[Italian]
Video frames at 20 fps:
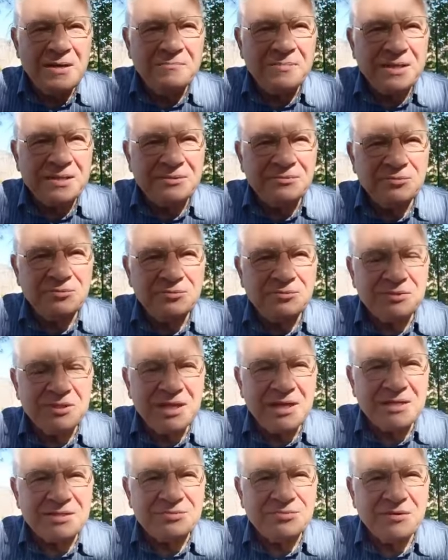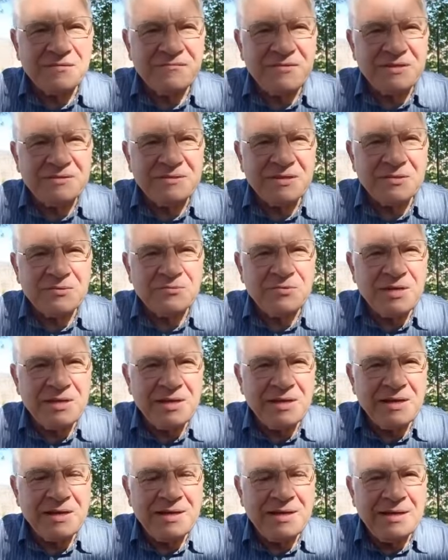per tutta la sua vita
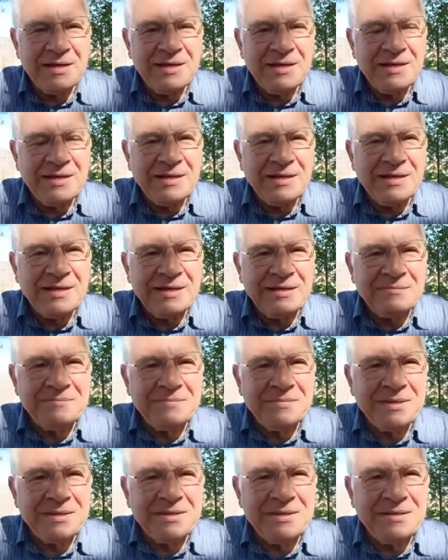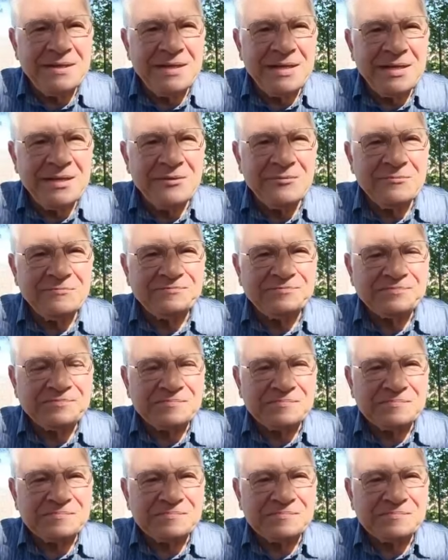qui a, a Marineo,